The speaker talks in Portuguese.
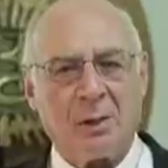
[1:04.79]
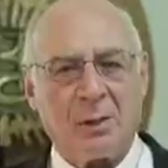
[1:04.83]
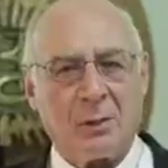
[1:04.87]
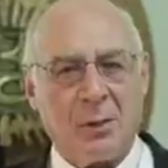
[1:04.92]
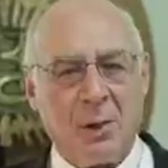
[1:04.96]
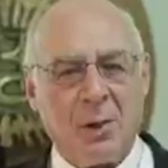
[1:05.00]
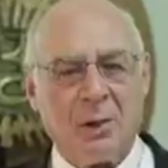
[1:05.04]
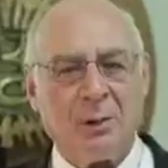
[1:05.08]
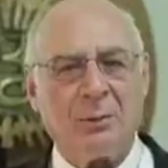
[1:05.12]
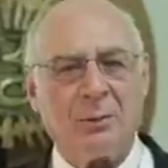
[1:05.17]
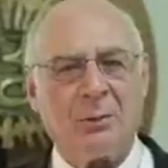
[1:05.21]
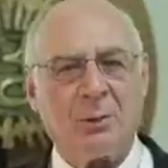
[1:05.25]

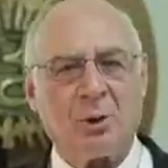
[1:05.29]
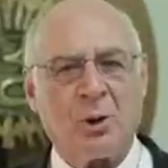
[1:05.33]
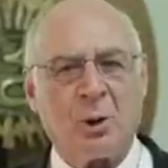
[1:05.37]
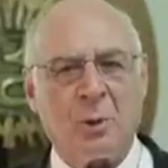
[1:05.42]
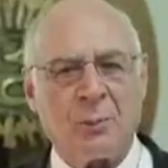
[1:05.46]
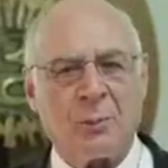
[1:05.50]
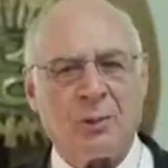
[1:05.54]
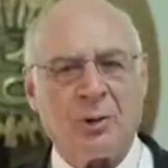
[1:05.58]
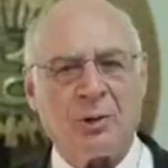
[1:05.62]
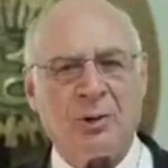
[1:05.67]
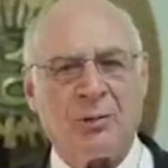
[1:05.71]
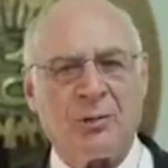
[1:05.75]
Conto
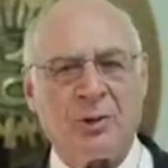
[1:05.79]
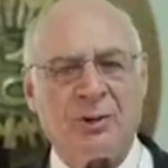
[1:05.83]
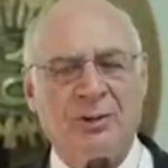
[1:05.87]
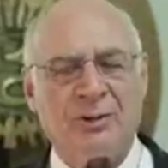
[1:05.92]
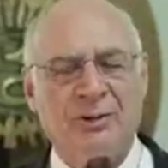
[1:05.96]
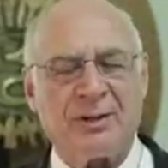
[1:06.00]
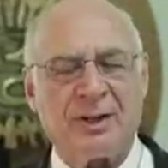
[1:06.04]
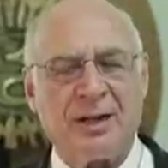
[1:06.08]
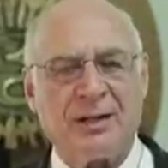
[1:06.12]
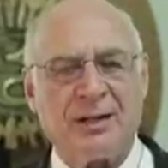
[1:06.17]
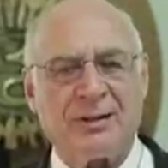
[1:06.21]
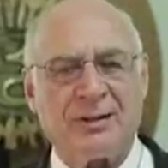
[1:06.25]
com todos
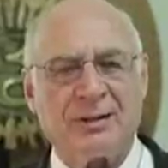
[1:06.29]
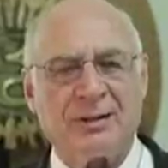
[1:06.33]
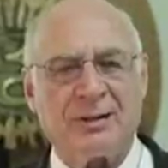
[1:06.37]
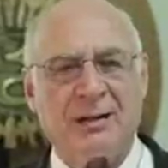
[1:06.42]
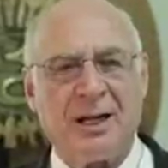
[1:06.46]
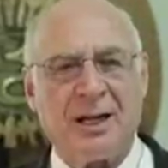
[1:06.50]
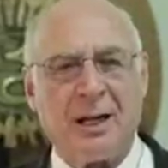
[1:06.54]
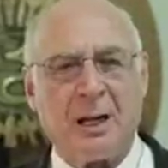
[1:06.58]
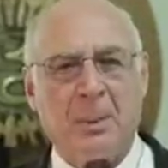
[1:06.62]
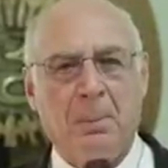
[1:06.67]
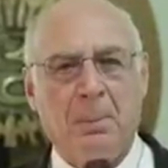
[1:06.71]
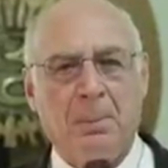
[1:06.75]
vocês.
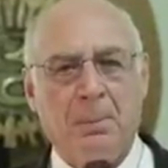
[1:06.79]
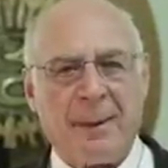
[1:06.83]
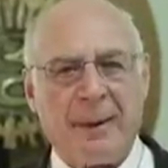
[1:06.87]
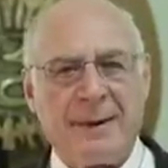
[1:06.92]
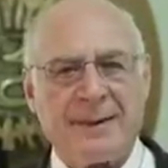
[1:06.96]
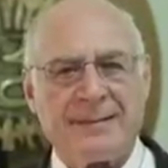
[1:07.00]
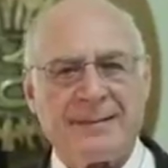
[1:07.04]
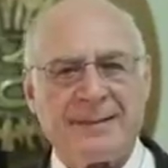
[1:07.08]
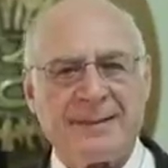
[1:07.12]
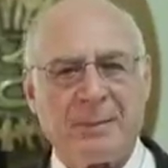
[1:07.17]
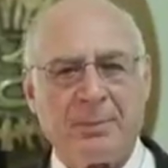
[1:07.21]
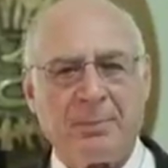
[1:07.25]

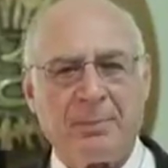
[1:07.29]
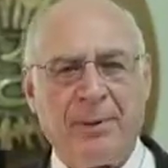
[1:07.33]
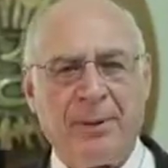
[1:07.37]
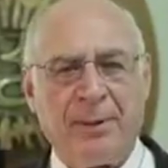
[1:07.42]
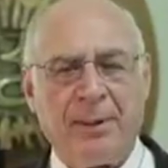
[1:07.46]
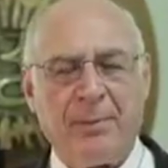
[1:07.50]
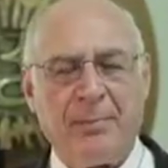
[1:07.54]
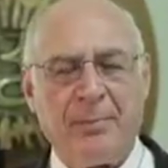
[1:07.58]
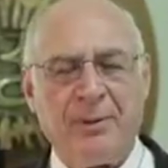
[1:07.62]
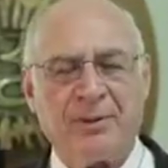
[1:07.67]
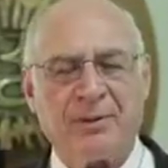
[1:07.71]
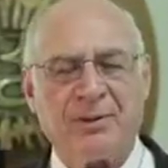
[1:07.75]

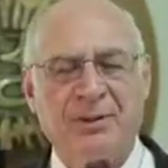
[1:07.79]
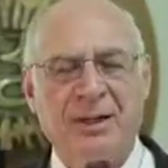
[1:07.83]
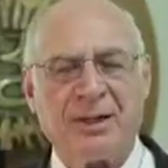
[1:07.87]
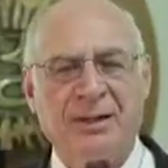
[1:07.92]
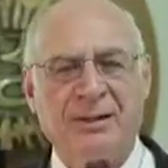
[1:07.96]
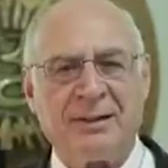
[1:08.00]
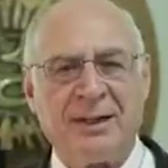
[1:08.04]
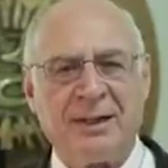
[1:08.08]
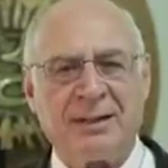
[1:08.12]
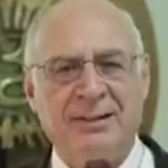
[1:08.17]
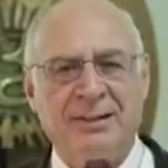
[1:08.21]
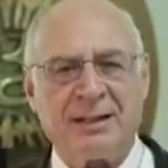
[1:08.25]
Participemos
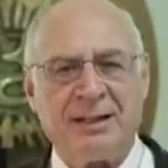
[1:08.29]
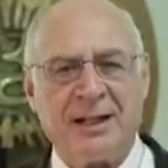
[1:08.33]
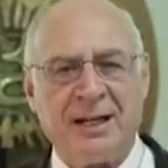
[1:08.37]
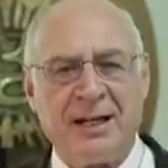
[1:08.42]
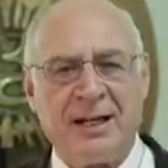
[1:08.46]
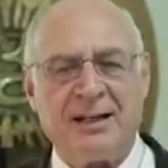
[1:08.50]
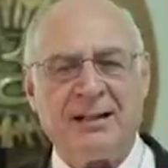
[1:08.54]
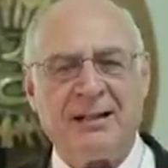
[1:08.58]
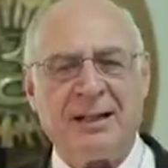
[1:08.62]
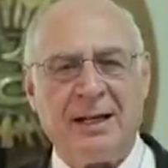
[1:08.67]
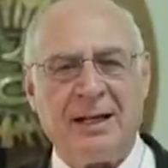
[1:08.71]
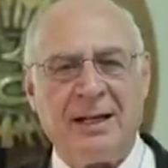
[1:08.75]
deste
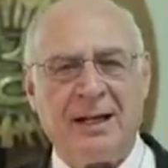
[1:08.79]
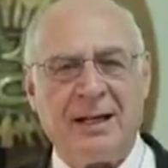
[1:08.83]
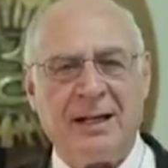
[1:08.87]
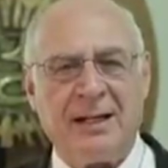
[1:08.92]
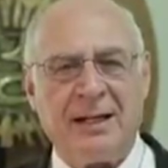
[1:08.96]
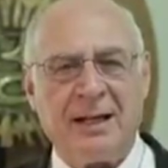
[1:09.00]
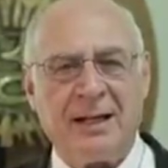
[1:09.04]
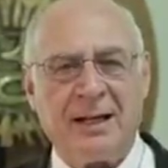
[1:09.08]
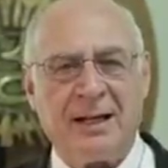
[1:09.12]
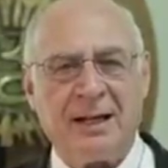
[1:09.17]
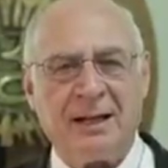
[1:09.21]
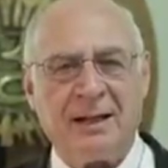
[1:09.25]
grande
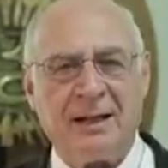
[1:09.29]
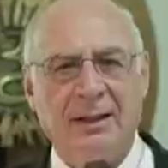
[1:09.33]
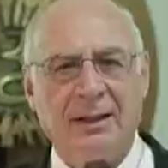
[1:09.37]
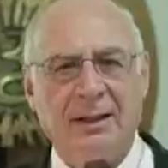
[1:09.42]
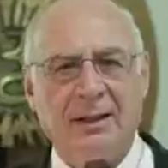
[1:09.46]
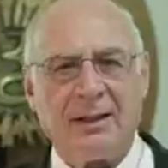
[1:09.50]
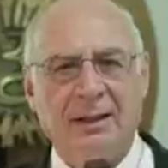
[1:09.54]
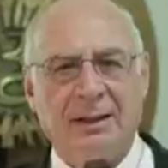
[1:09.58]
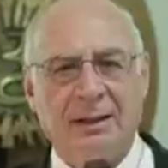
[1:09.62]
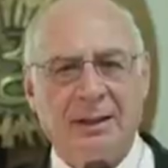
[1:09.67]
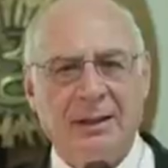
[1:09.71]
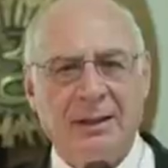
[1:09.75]
alegria,
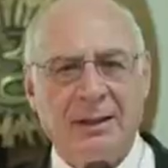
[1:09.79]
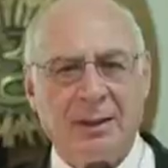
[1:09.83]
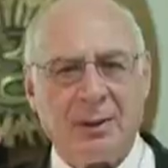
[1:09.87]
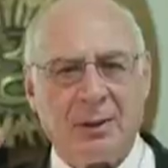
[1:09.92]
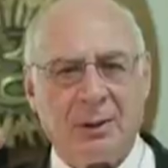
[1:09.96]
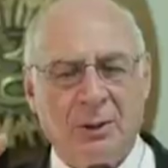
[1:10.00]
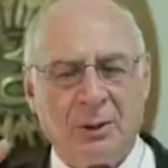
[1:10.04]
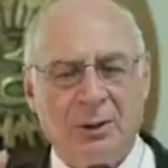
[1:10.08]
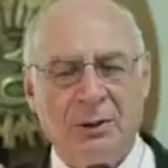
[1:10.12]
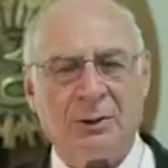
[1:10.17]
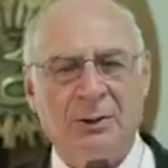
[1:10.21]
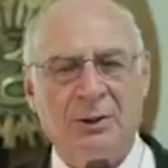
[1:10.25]
de
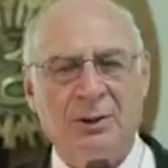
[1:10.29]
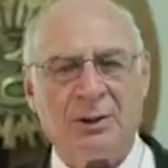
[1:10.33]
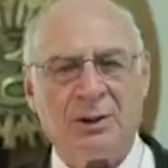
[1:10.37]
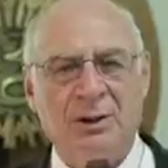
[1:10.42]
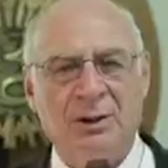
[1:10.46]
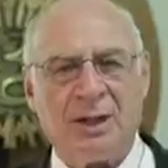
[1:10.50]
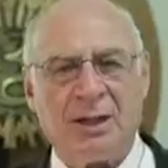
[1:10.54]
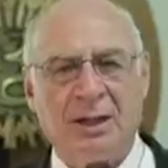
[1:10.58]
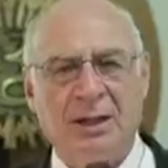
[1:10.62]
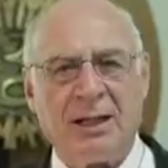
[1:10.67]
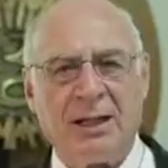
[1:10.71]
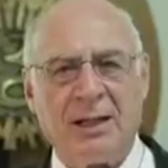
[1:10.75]
8 de
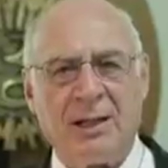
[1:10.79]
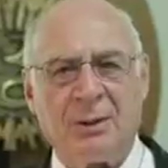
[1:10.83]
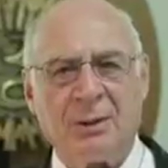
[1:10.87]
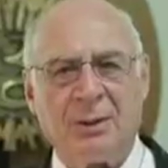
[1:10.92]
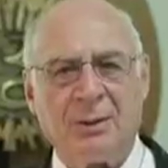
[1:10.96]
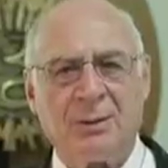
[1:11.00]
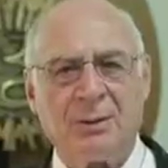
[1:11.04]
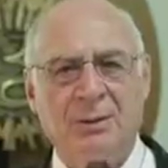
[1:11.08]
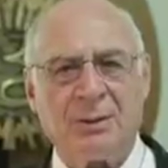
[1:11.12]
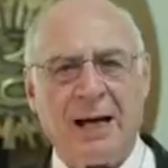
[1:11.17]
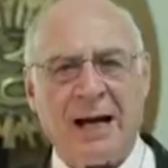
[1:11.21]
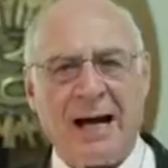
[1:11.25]

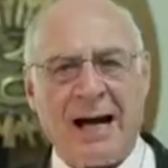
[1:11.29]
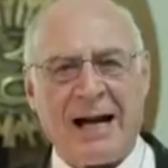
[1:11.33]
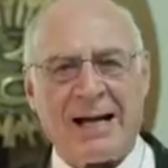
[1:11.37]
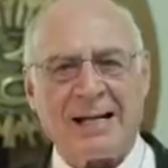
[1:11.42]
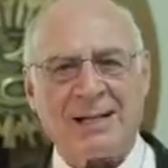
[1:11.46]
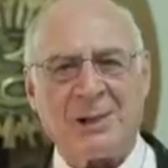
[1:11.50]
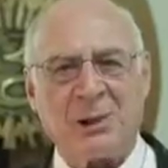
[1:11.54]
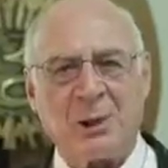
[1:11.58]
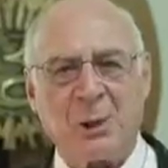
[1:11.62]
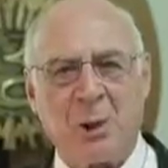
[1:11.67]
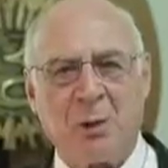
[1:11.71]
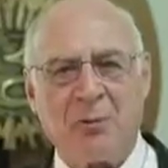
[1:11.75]
janeiro
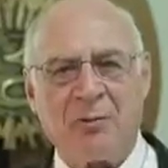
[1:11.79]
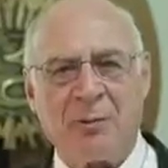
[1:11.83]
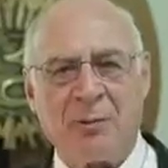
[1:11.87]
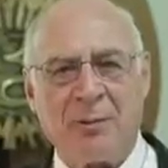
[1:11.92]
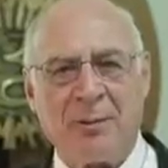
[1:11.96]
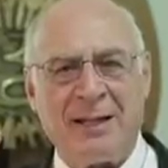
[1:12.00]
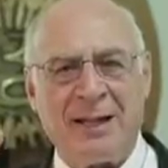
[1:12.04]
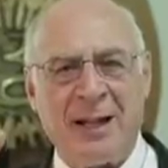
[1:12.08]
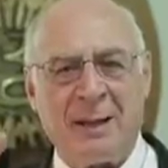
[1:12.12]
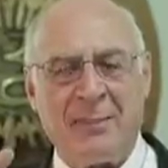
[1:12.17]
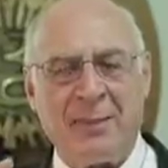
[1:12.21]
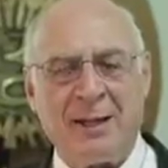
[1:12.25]
às 9
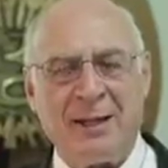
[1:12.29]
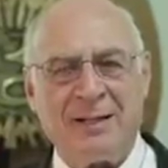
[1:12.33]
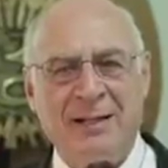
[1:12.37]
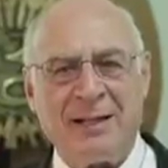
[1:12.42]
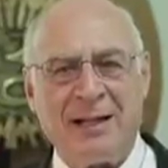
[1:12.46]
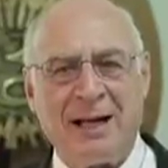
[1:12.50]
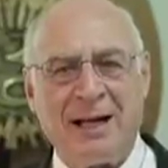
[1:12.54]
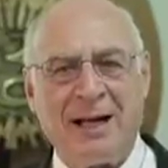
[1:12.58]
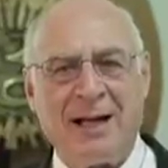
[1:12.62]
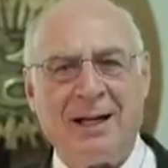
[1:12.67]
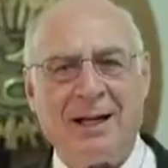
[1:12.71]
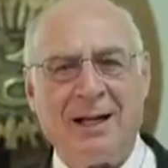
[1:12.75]
da
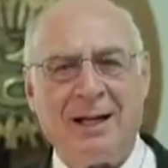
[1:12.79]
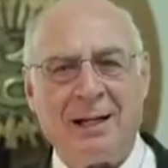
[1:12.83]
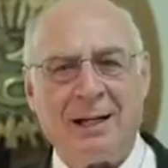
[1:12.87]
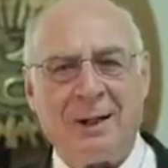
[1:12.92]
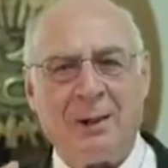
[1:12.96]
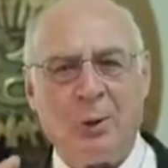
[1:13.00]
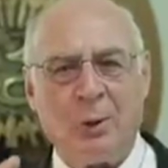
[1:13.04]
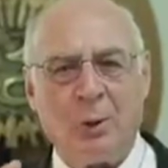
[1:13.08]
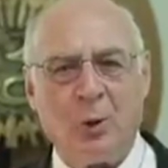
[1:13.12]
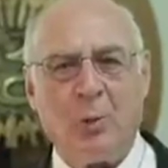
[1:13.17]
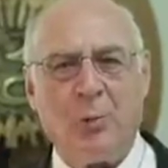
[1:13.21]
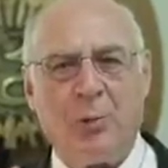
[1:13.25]
manhã,
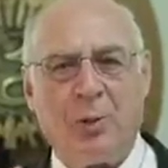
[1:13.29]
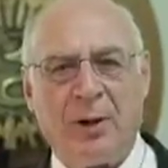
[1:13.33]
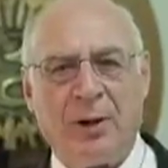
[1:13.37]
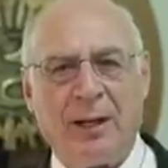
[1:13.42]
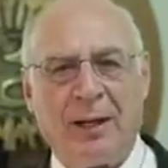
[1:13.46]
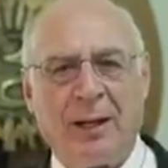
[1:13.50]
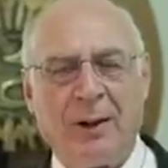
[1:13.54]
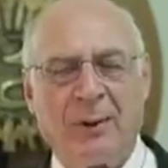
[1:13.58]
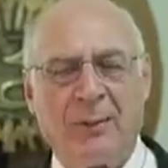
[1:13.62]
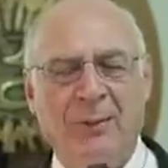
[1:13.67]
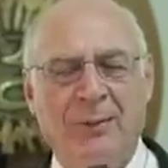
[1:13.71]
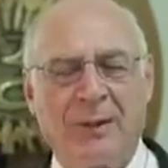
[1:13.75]
no
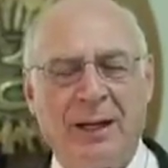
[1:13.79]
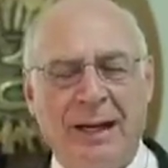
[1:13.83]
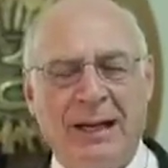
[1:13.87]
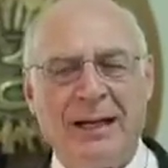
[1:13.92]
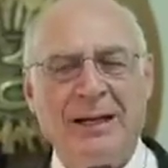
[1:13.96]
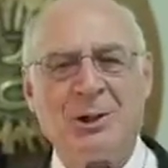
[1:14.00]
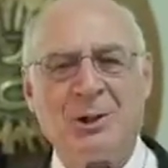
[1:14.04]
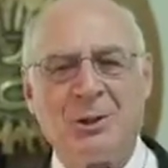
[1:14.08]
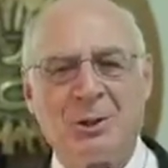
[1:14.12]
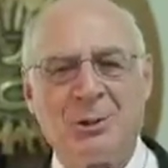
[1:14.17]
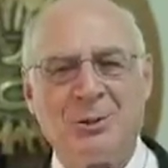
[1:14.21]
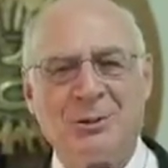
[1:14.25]
Bolão,
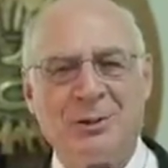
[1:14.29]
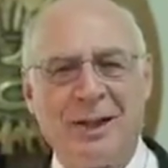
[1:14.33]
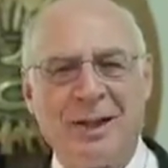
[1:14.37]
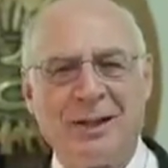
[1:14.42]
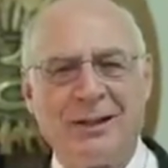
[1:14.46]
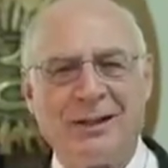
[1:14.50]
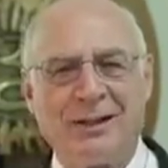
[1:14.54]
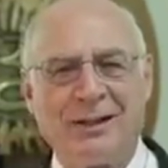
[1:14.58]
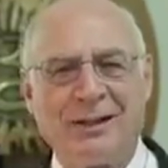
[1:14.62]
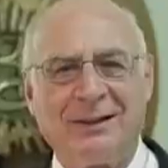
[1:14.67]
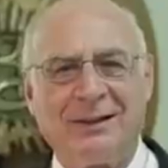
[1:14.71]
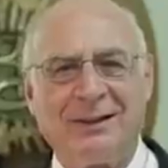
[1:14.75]
em
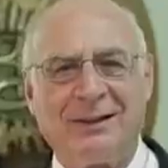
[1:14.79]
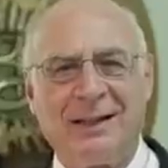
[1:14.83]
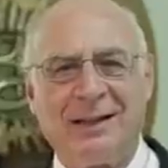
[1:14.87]
Jundiaí.